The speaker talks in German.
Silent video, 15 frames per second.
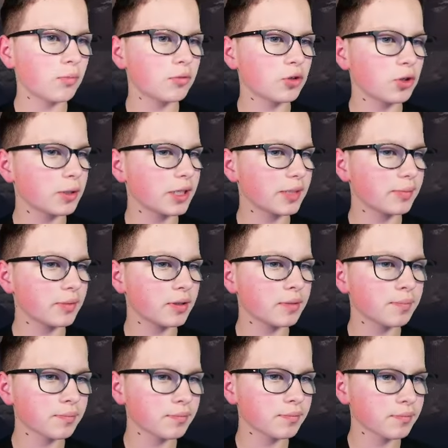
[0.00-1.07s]
da kann erstmal
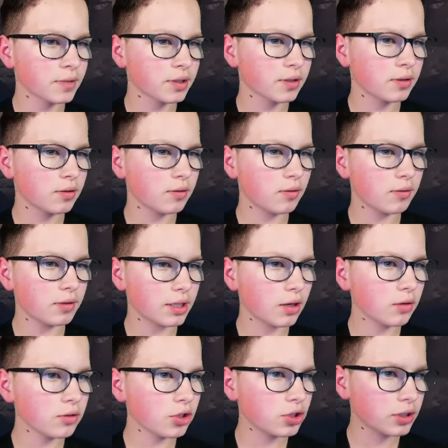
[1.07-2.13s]
einen Account
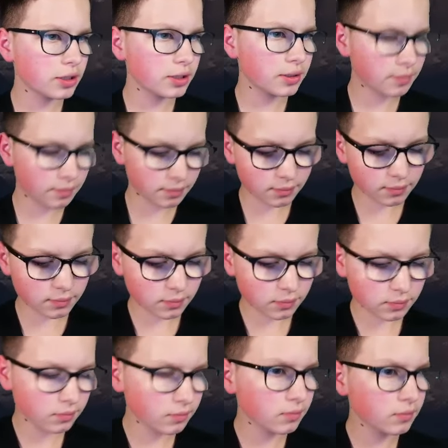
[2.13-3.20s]
erstellen.
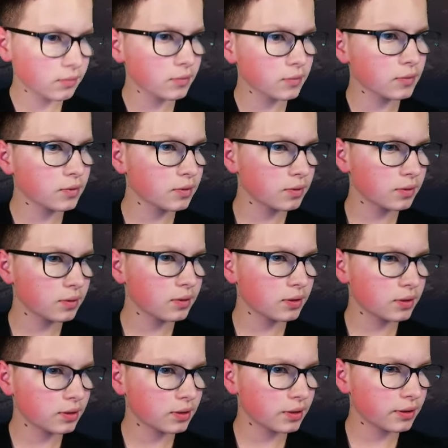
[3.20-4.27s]

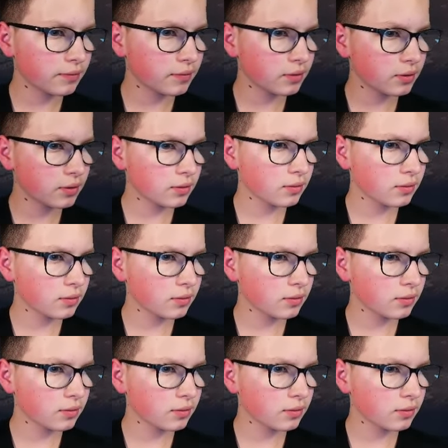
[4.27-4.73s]
Ganz einfach.